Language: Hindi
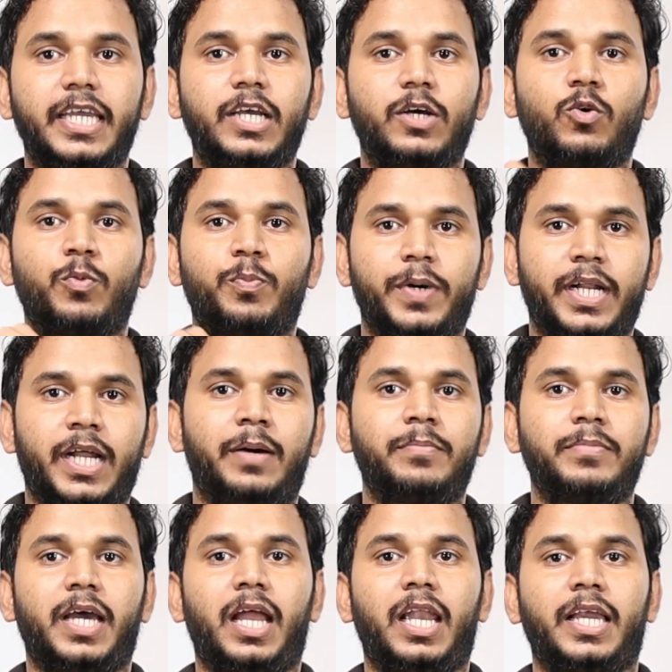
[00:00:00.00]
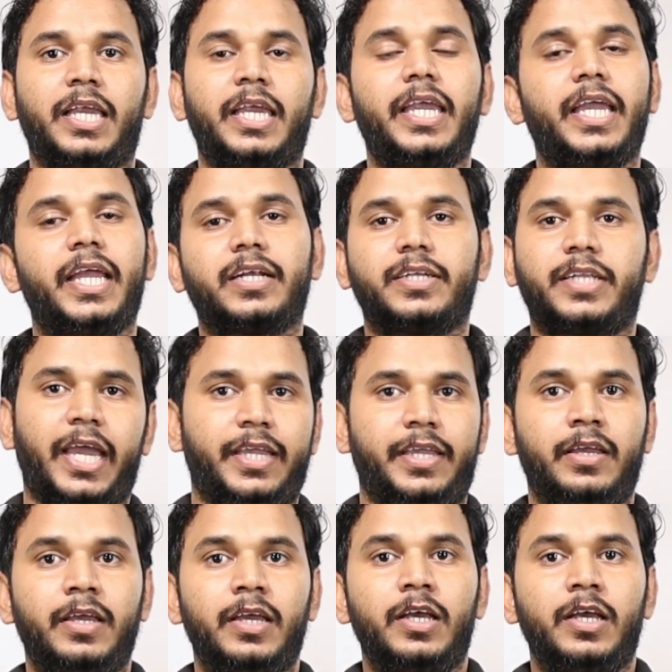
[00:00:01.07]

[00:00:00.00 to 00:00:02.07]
के ऊपर हम डालेंगे एक डाई